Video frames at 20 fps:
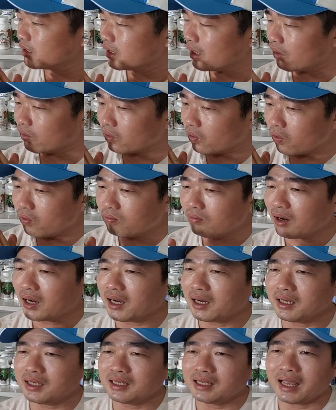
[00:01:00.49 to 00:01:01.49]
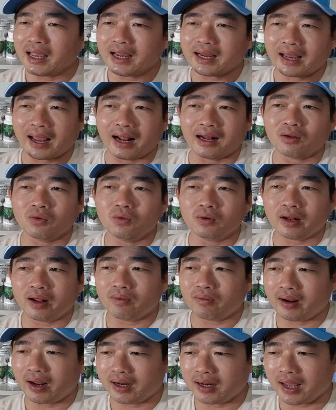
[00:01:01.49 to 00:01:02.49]
những loại thuốc mới giá cả thuốc
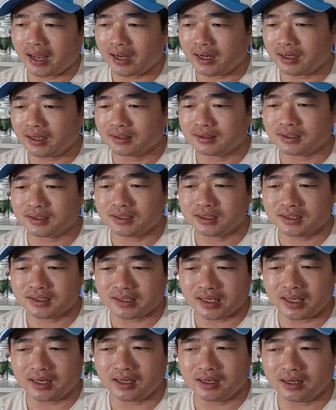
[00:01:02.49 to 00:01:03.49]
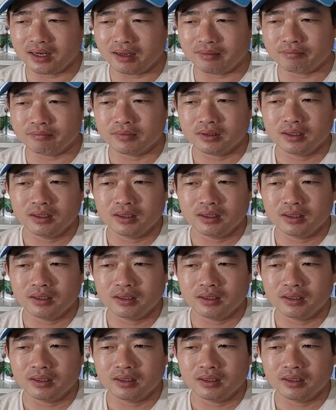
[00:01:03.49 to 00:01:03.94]
theo ngày tháng thì sẽ chia sẻ đến anh em